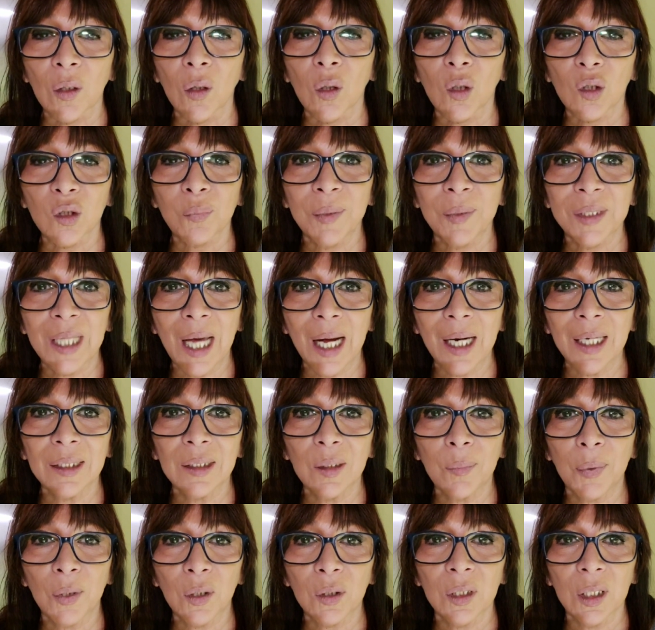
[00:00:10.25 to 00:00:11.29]
Ospedale di
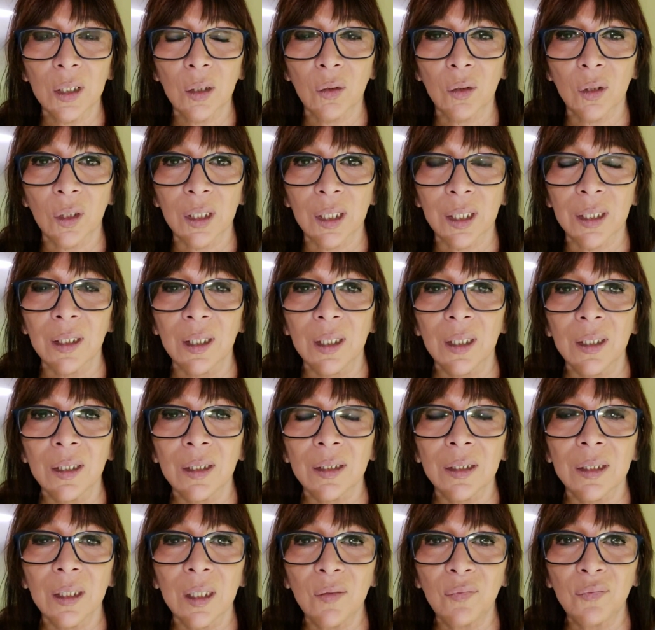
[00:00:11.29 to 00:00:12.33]
Pordenone
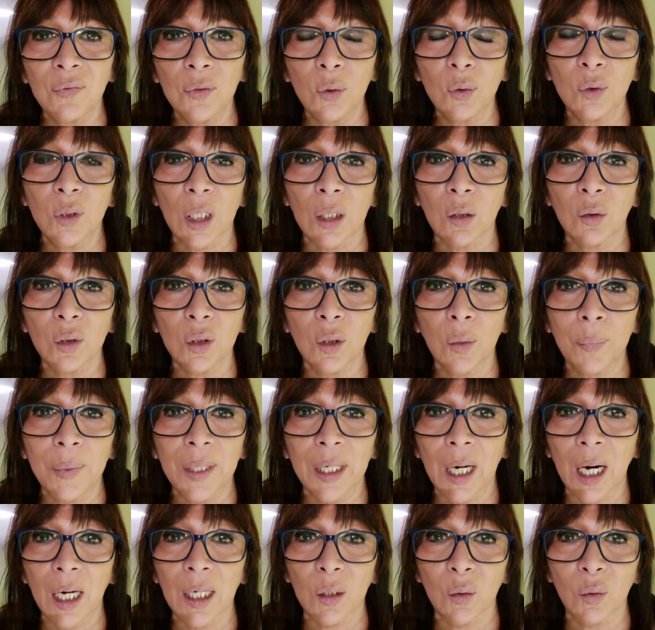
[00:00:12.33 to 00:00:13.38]
si rifiutano di
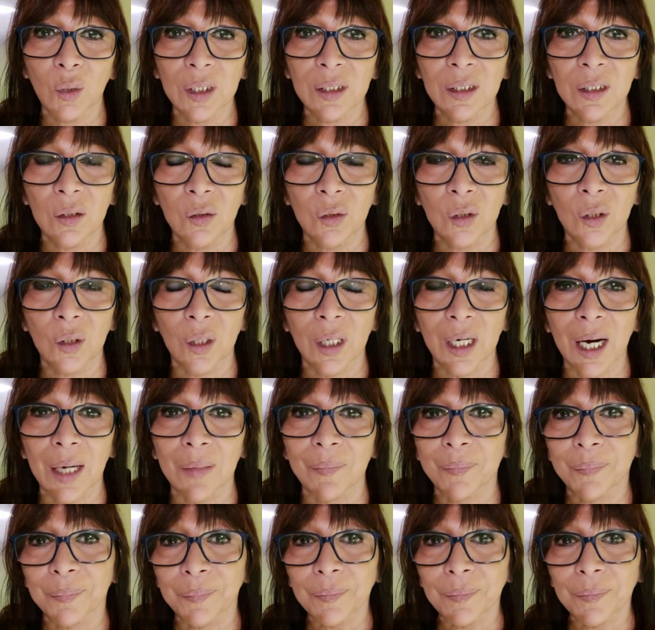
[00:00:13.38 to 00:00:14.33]
operare una signora